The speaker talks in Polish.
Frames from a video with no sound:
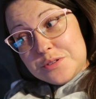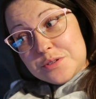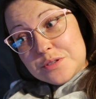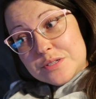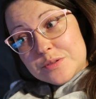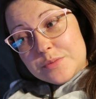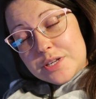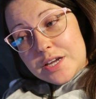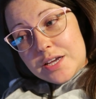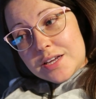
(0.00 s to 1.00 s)
odciąć
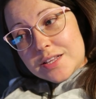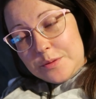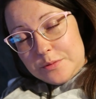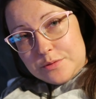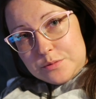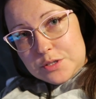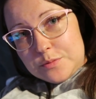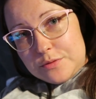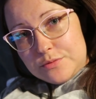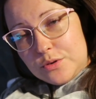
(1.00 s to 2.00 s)
sobie rękę, najpierw ją
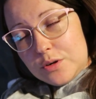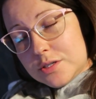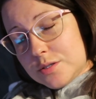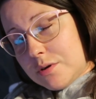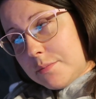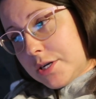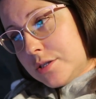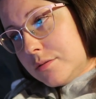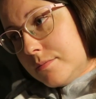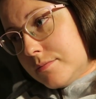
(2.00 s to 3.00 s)
sobie w ogóle
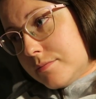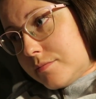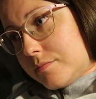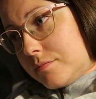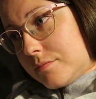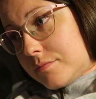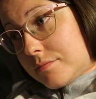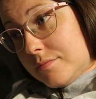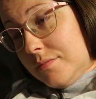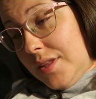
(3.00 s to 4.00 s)
złamać.
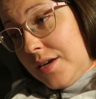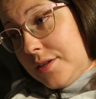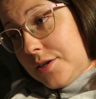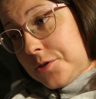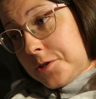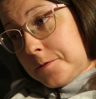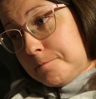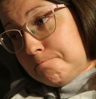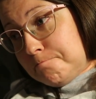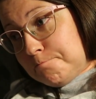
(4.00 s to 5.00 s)

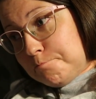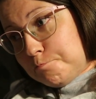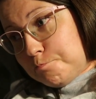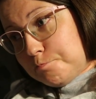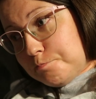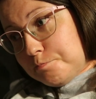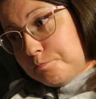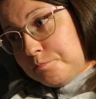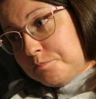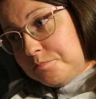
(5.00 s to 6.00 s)
Także...
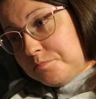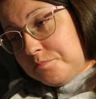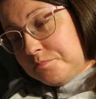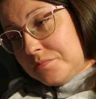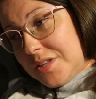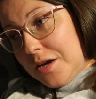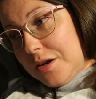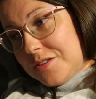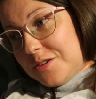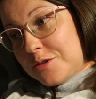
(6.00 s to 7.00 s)
Mm,
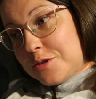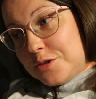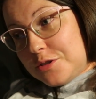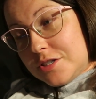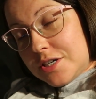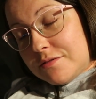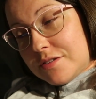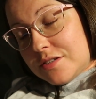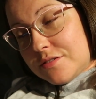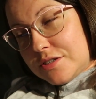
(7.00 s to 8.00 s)
no, no i ciocia
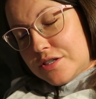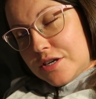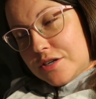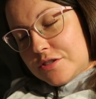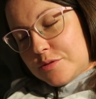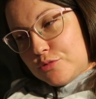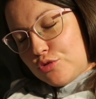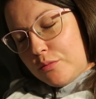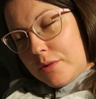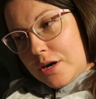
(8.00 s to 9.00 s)
Ewa stwierdziła, żeby
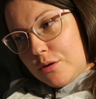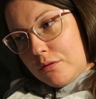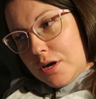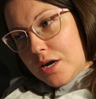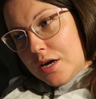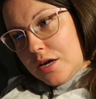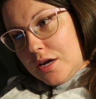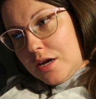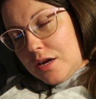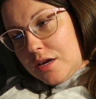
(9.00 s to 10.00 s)
umarła.
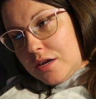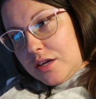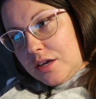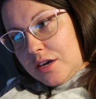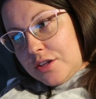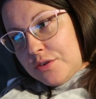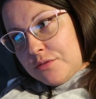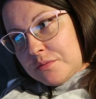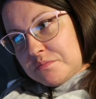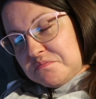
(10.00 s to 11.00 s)
Ja nie
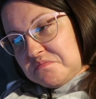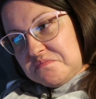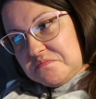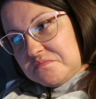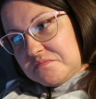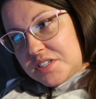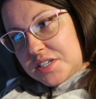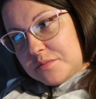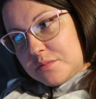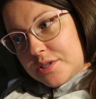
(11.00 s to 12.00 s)
wiem,
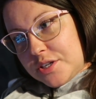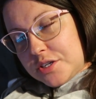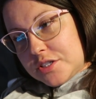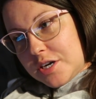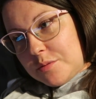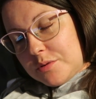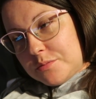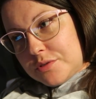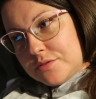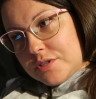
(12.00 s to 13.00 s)
Chyba nie
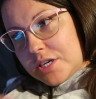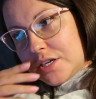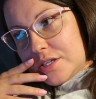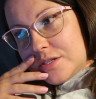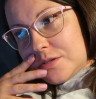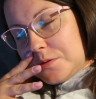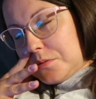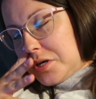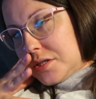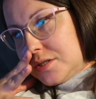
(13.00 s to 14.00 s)
chciałabym być w takiej
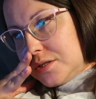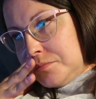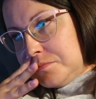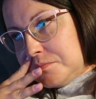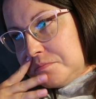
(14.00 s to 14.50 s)
sytuacji.